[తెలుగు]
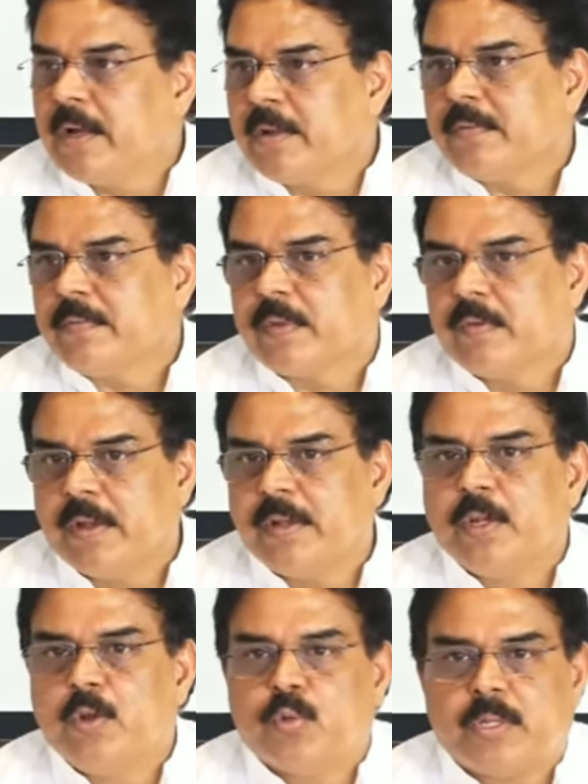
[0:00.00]
కొలతల్లో
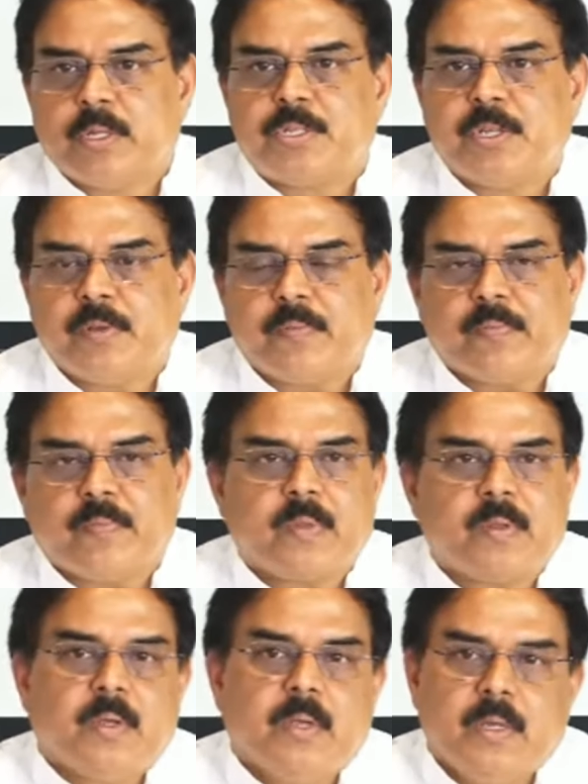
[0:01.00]
తేడా ఇవన్నీ
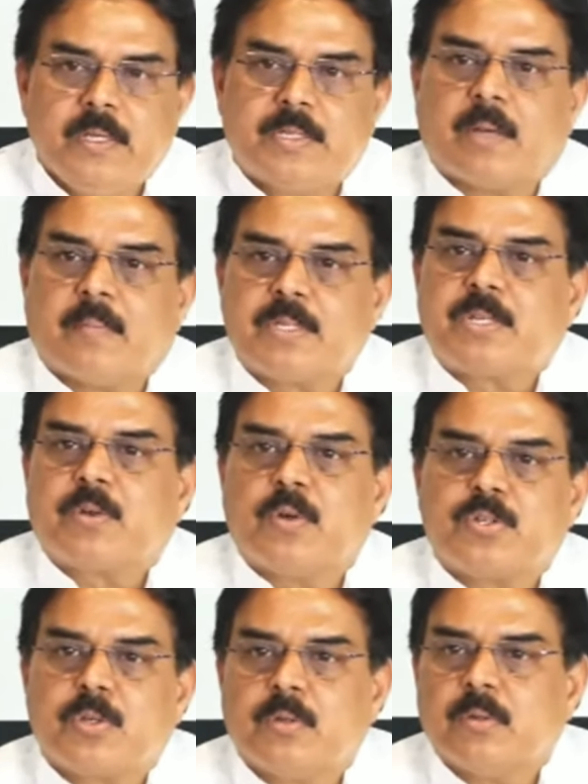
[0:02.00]
గుర్తించి
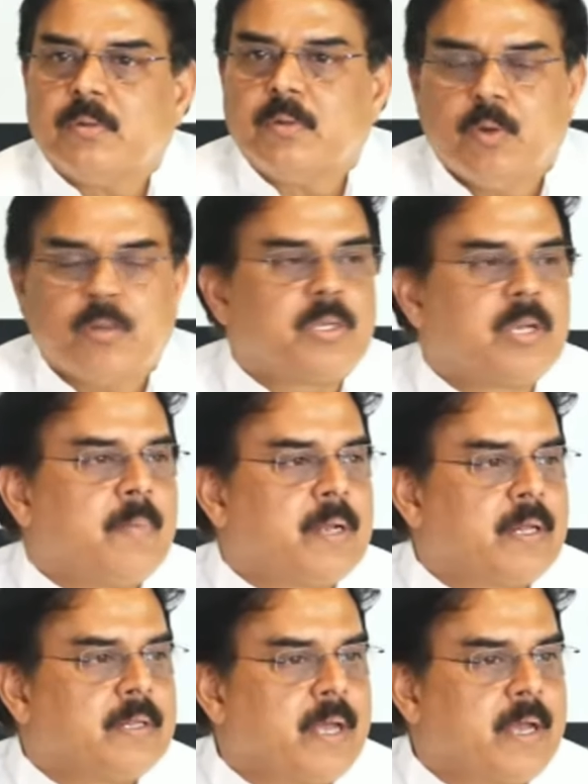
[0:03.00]
ఈ సమస్య కోసం
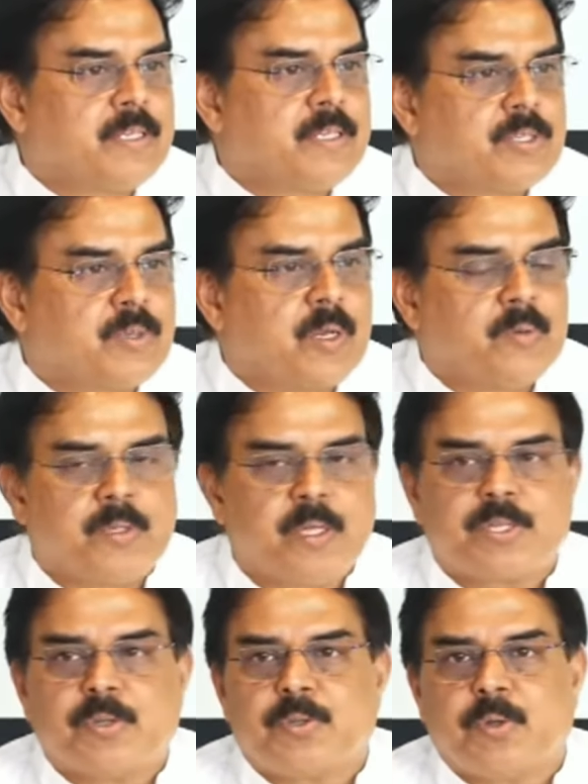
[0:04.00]
లోతుగా మనం అధ్యయనం
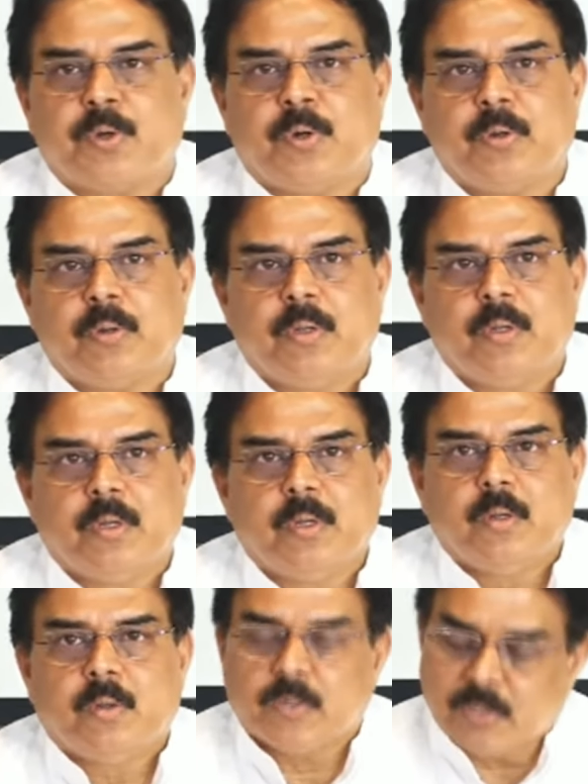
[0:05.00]
చేసుకోవాలనే ఉద్దేశంతో
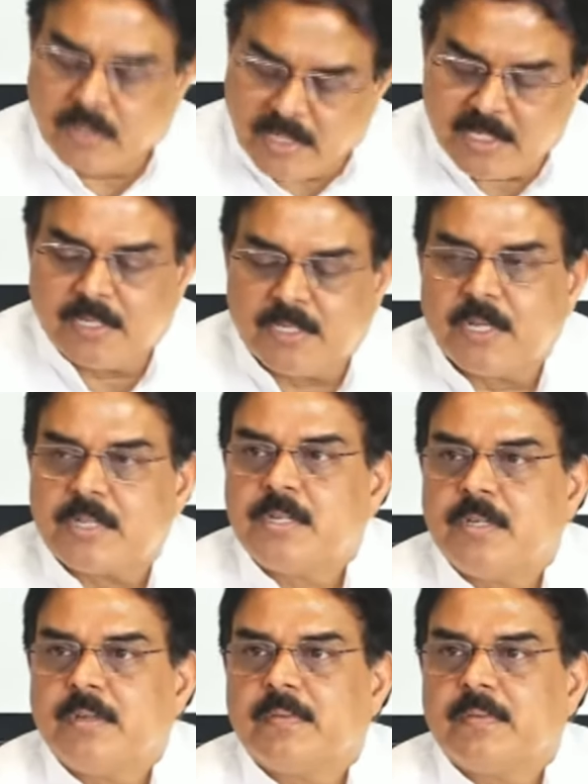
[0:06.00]
కొంచెం